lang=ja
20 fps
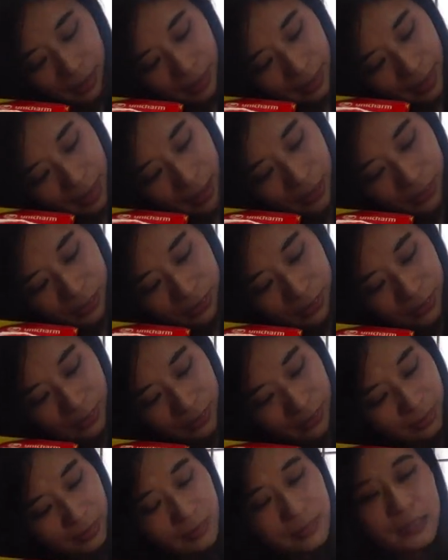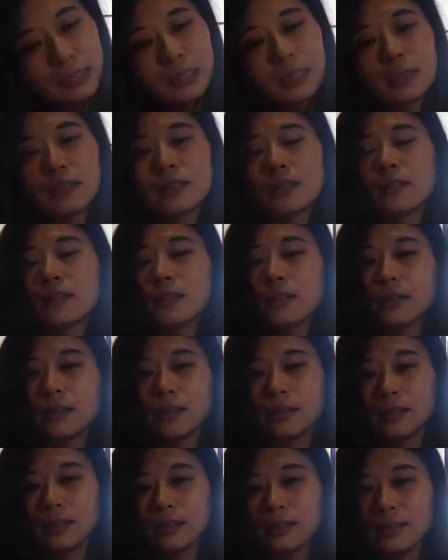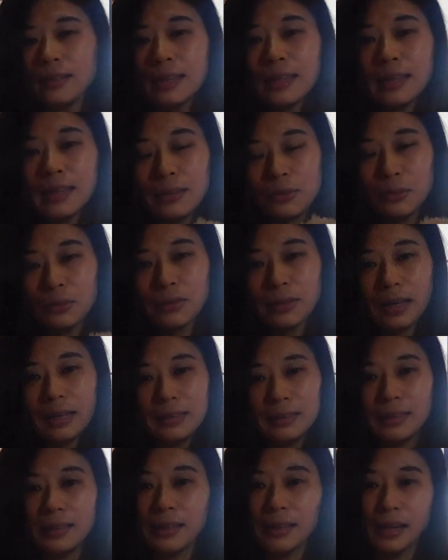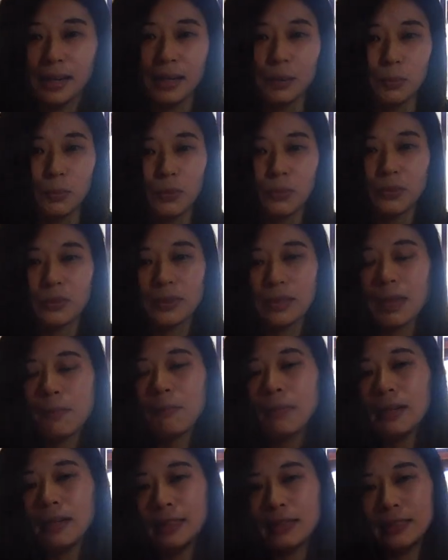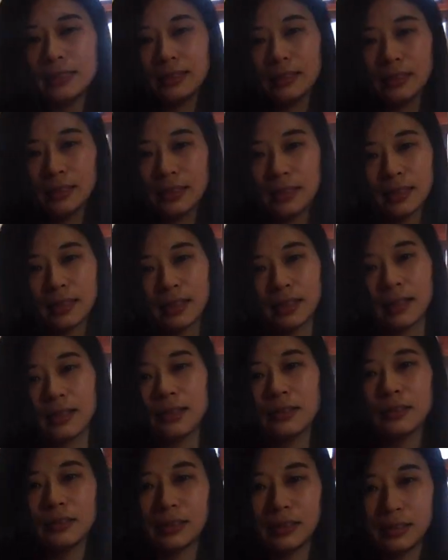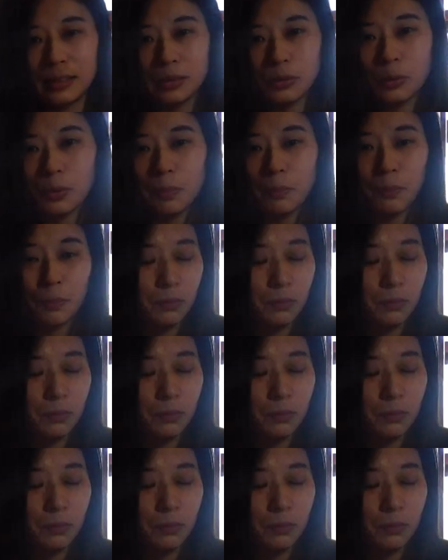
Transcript: みやるくん。だけど買ってからもやっぱり維持費がかかるんですよ